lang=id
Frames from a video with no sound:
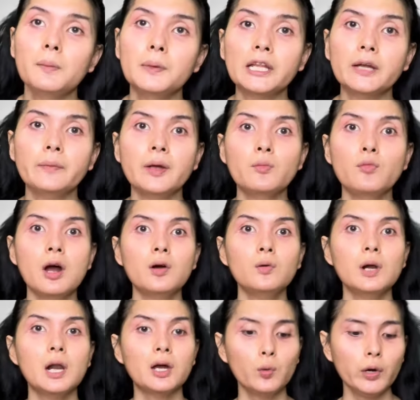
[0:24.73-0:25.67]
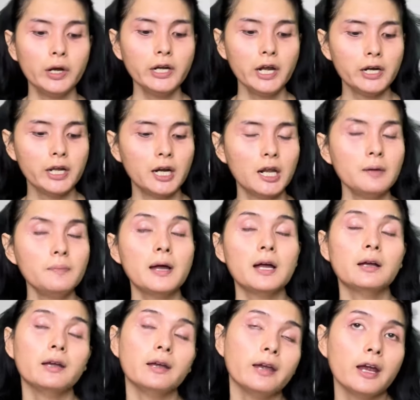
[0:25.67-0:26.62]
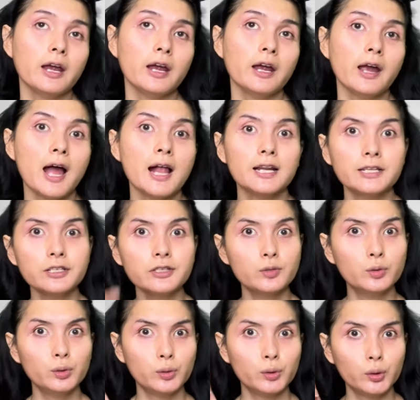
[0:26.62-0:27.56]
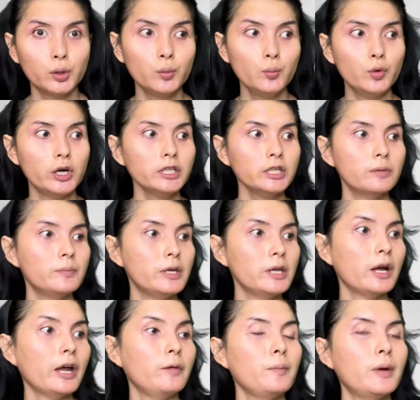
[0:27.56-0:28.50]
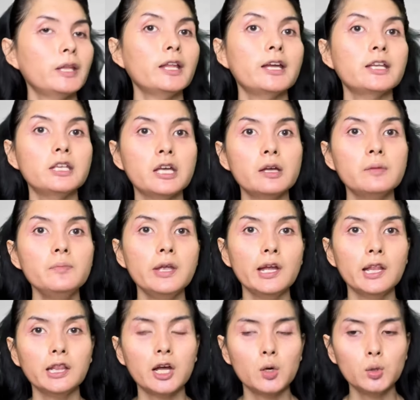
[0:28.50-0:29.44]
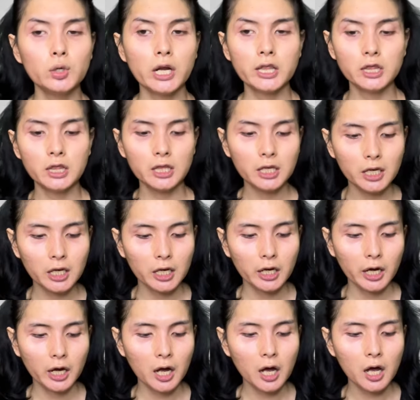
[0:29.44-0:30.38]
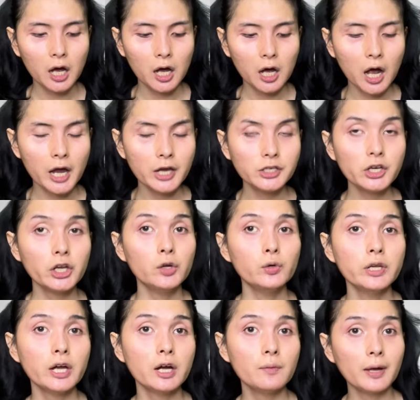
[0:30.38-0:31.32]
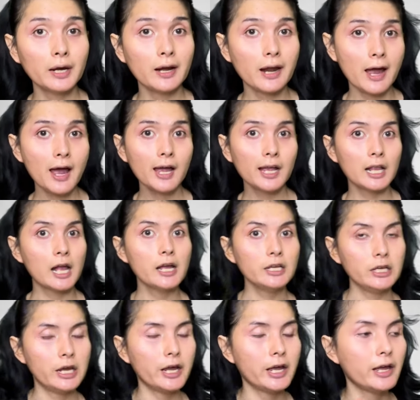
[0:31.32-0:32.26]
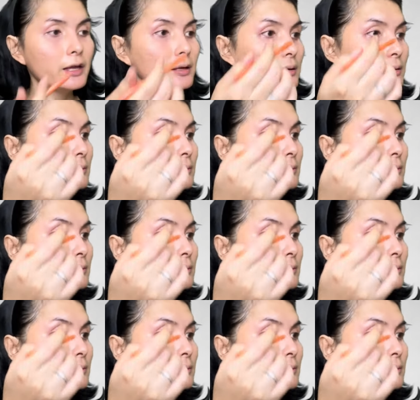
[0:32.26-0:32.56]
pertama yang mau aku lakuin adalah pakai alis dulu buat ngebingkai matanya biar tahu nanti uh, eyeshadownya kemana arahnya.